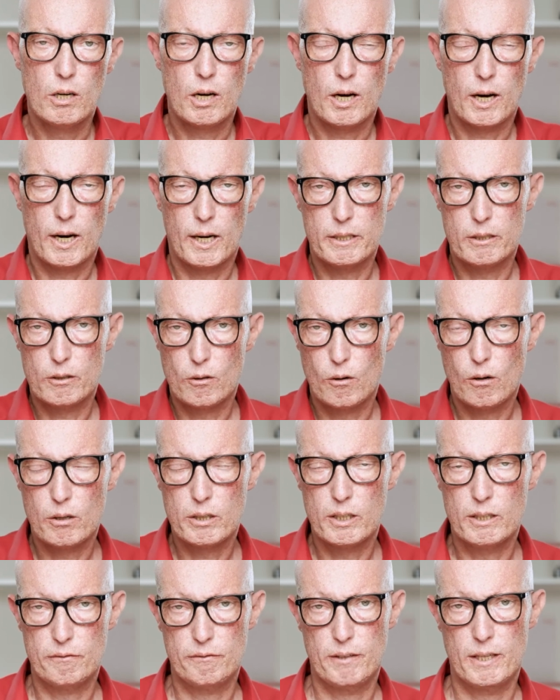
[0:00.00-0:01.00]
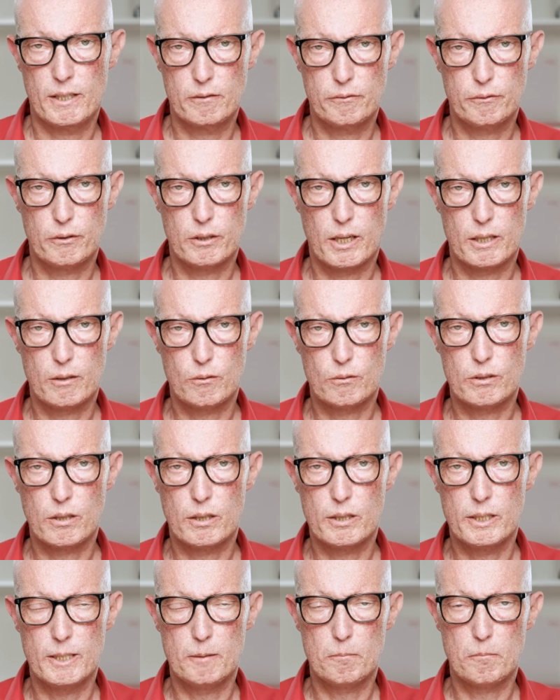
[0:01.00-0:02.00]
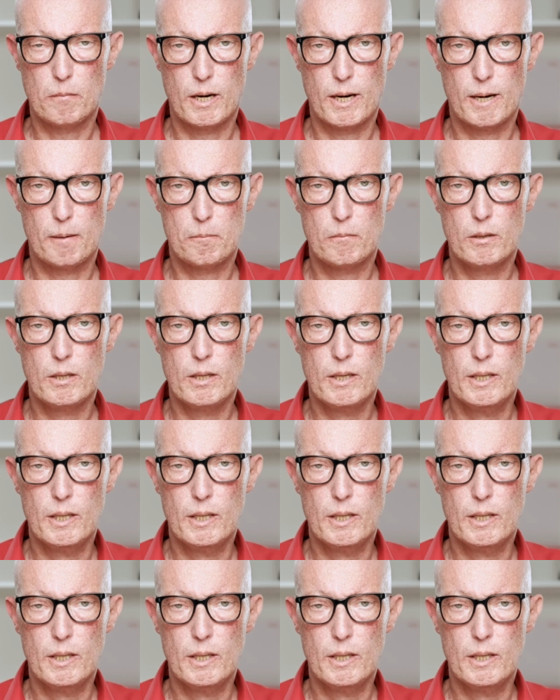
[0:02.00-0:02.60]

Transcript: einen Horneffekt für dein Unternehmen haben.